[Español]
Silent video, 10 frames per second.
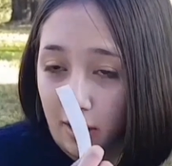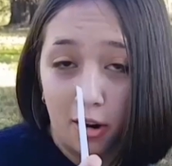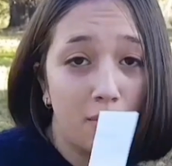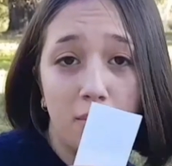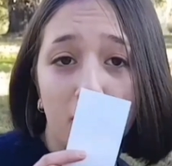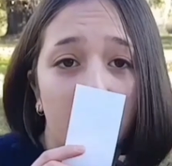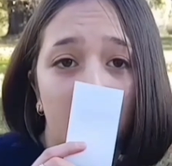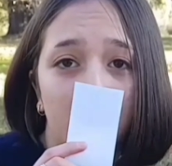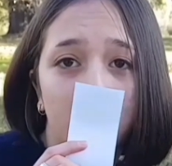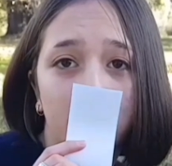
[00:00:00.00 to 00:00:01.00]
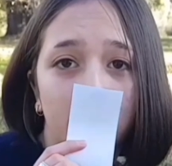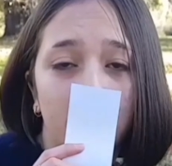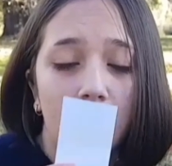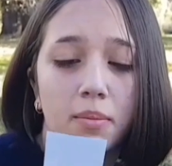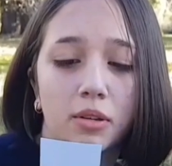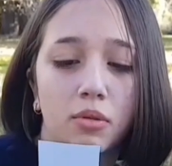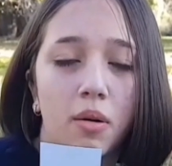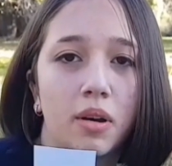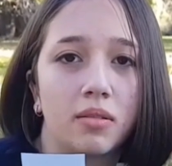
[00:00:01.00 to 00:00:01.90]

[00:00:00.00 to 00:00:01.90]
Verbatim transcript: Lo mismo, que es, es más suave.